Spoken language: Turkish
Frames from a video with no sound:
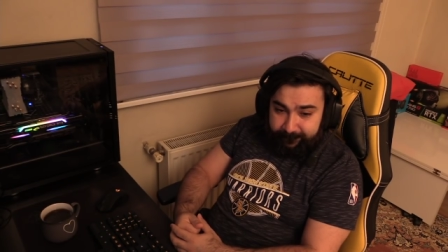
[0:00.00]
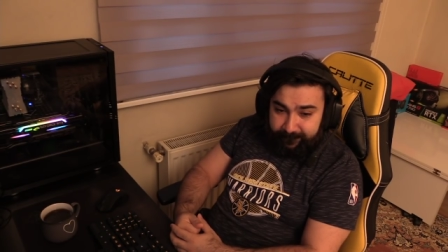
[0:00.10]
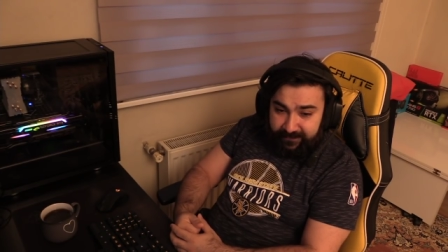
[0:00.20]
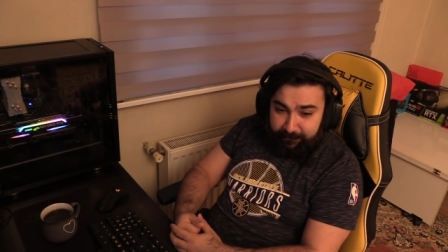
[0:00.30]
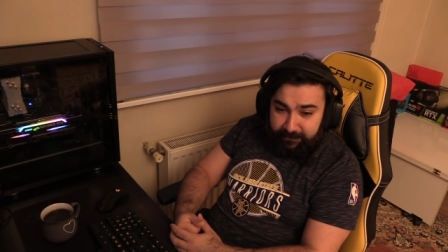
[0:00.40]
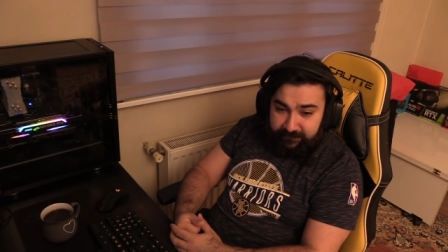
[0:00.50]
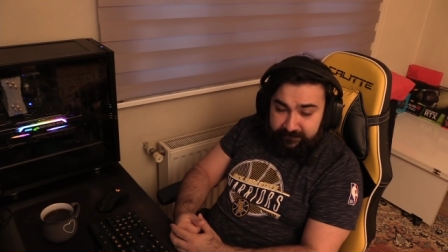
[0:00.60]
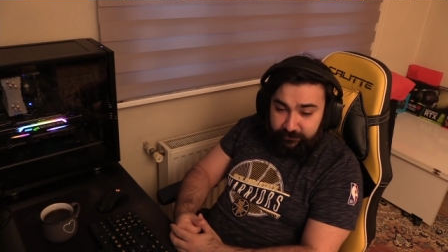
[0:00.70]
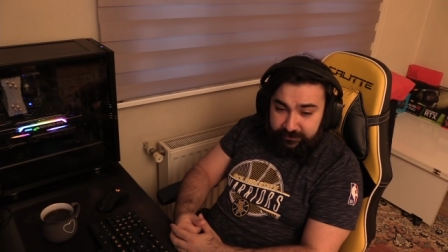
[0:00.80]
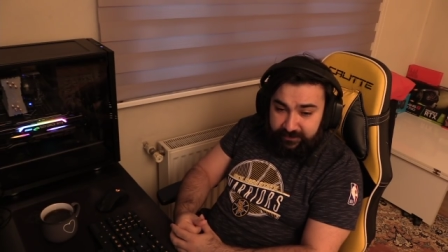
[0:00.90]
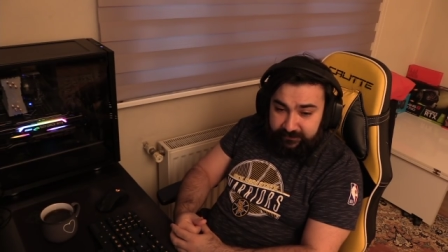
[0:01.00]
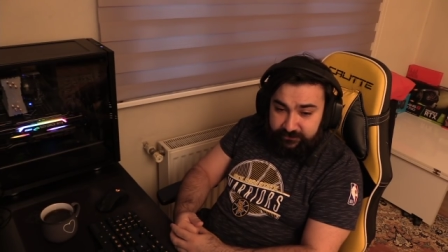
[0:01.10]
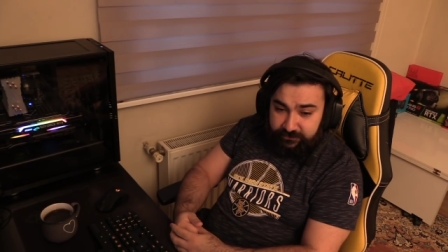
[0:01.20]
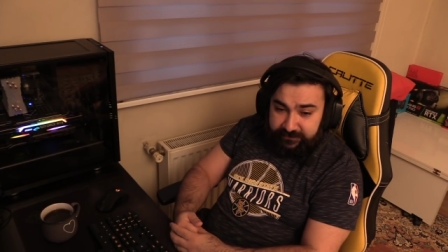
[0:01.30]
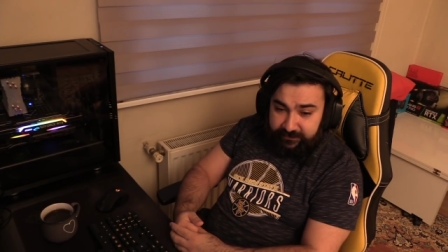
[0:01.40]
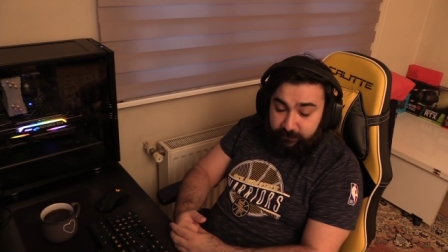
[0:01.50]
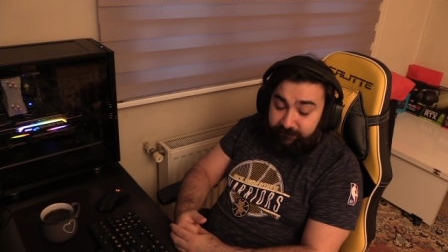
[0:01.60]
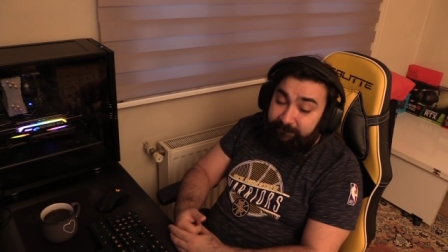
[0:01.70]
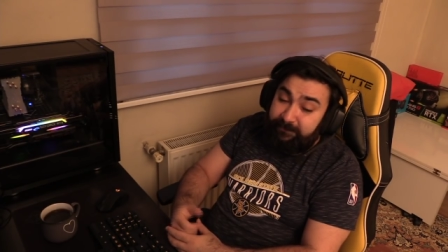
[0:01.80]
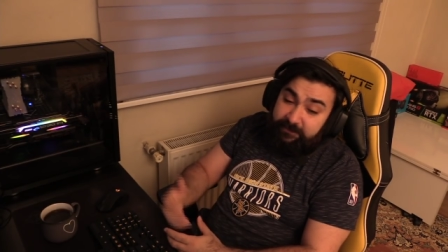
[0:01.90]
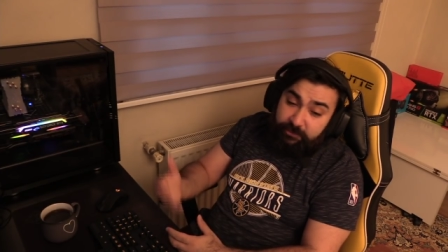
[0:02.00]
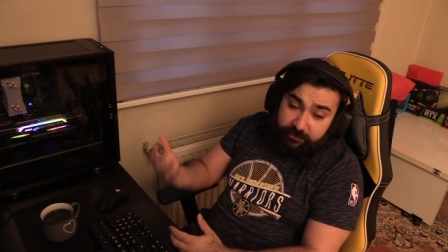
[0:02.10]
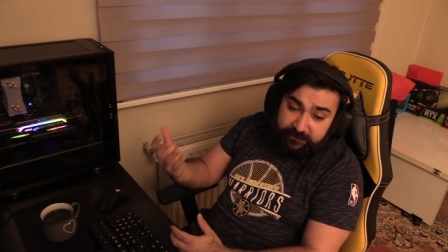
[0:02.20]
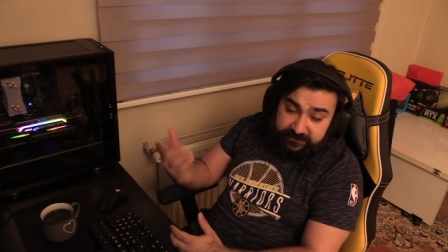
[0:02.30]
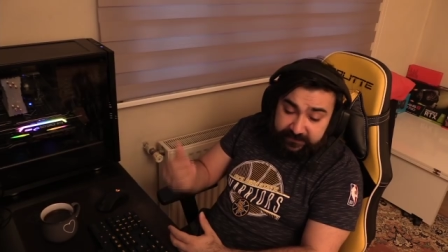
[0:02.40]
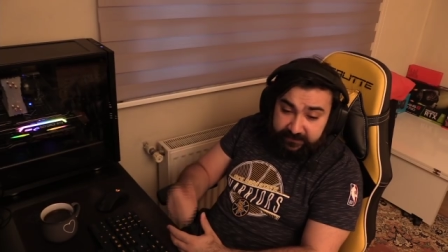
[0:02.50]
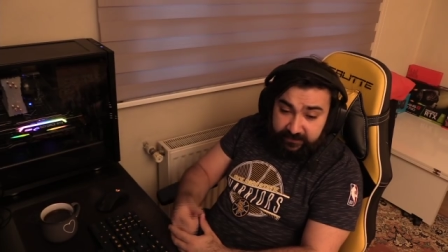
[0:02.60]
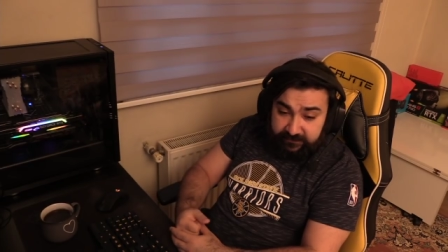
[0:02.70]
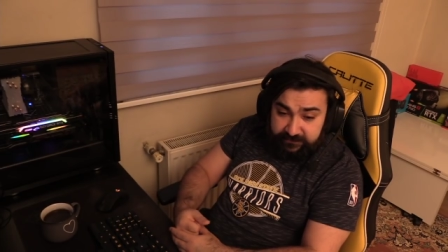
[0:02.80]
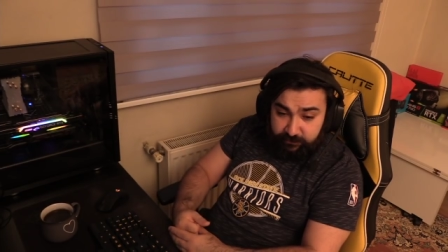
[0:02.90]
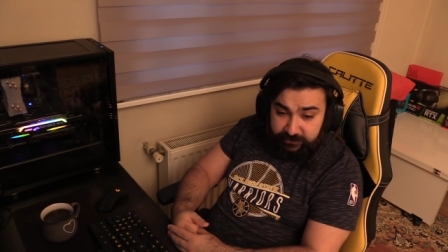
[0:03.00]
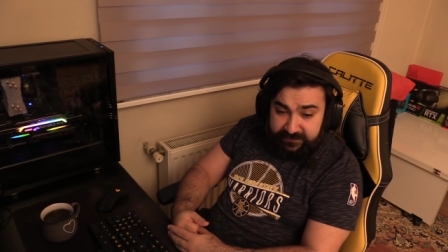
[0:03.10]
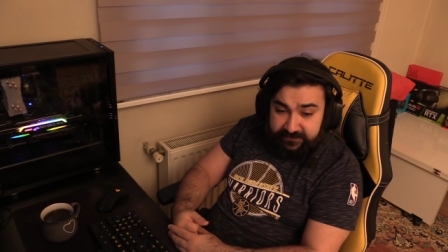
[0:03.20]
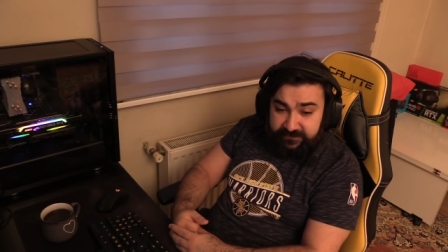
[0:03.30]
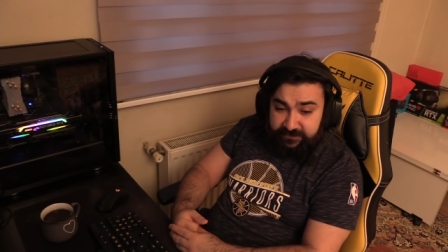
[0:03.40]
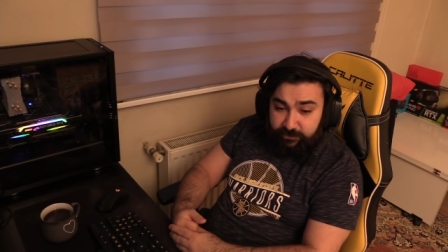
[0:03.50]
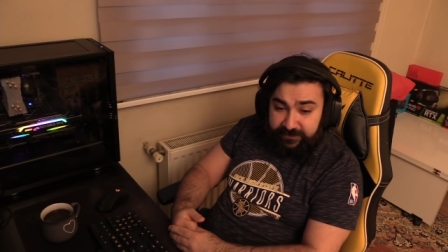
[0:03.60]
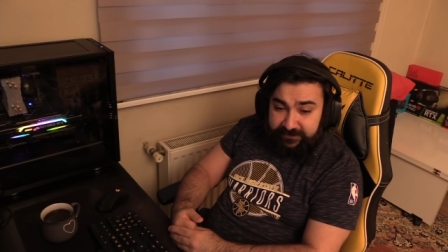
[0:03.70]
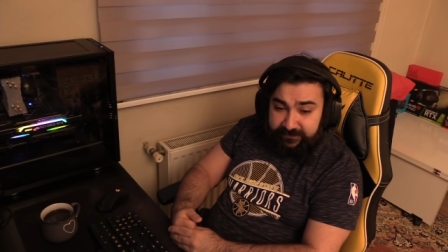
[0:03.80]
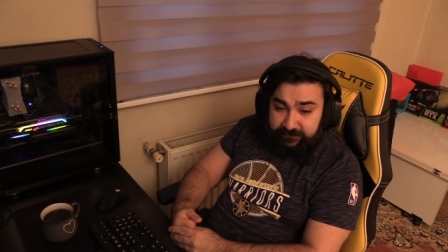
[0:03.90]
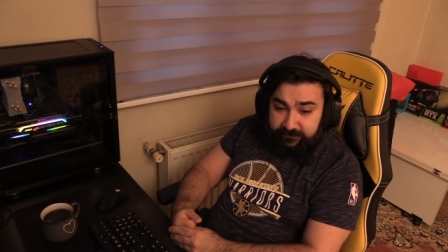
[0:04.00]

Emlakta da öyle alıcı öder. Bilmiyorum işte yani alıcı mı öder, satıcı mı öder de